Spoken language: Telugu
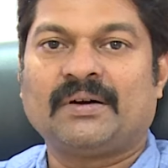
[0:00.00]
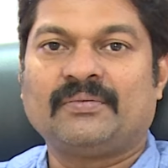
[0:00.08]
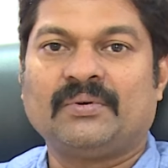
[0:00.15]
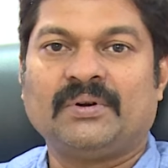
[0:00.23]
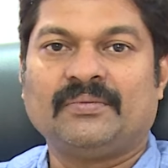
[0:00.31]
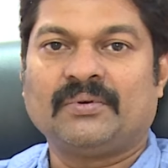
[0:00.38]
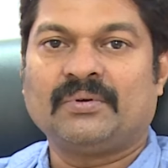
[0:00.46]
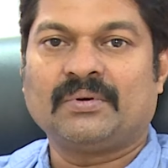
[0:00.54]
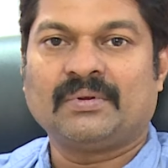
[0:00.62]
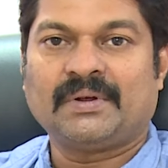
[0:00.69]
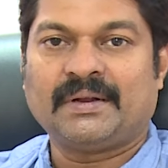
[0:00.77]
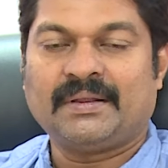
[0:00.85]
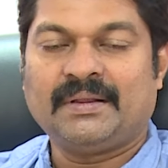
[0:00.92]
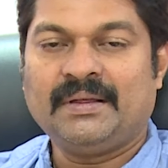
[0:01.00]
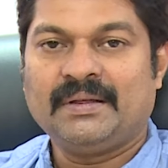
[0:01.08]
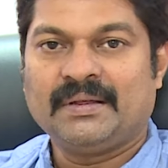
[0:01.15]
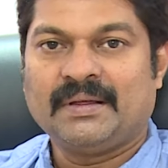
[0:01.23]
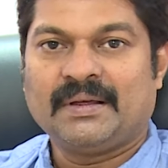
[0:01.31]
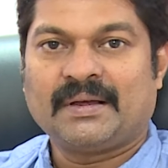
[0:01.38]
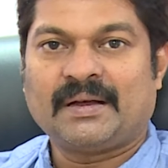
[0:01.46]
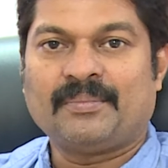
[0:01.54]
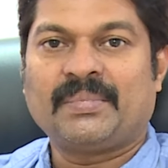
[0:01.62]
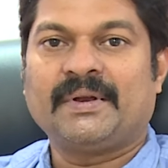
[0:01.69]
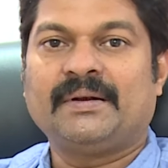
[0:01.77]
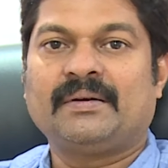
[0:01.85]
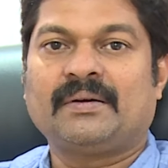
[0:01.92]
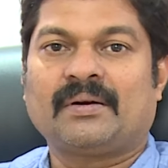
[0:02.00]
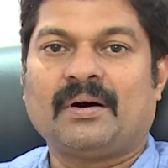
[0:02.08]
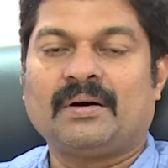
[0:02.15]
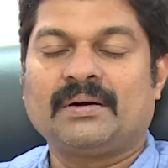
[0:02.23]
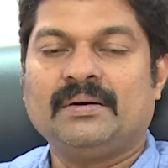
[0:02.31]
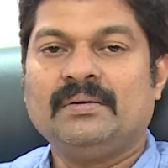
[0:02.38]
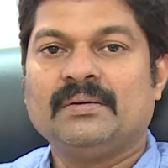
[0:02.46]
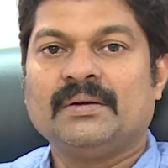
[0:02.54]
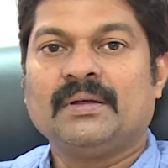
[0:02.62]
ఆ ఫుడ్ ఇవ్వకూడదు అనేది కంప్లీట్ రాంగ్